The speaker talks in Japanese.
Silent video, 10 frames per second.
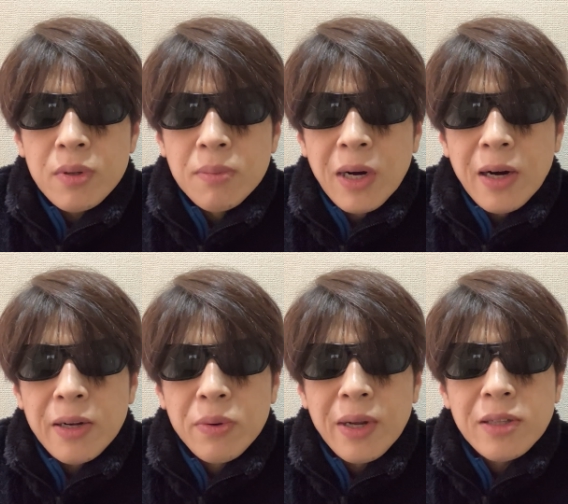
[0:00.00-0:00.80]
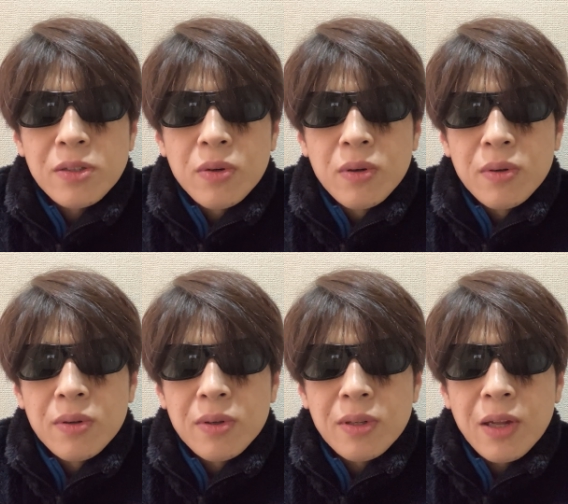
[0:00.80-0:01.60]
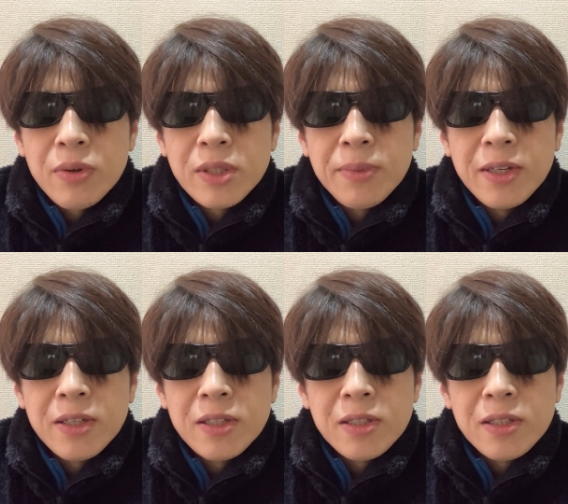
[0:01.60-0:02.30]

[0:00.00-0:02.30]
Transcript: まあ、あれをね、その、楽しみに